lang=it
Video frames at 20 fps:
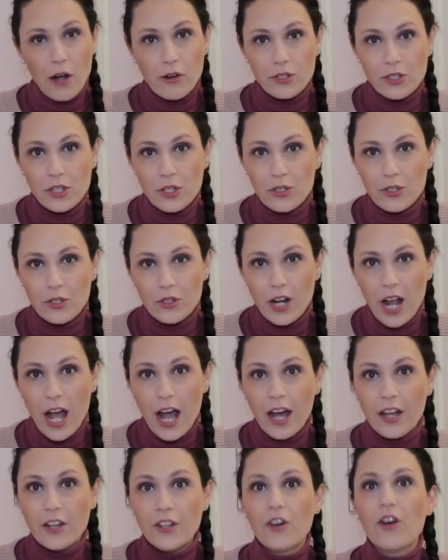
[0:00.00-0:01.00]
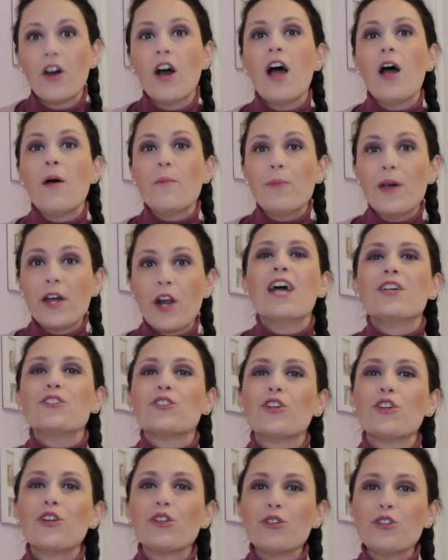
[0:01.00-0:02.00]
allo stesso orario, però
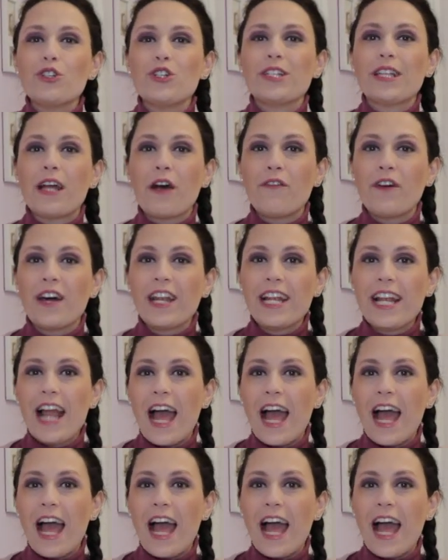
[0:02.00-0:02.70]
sono riuscita a fare i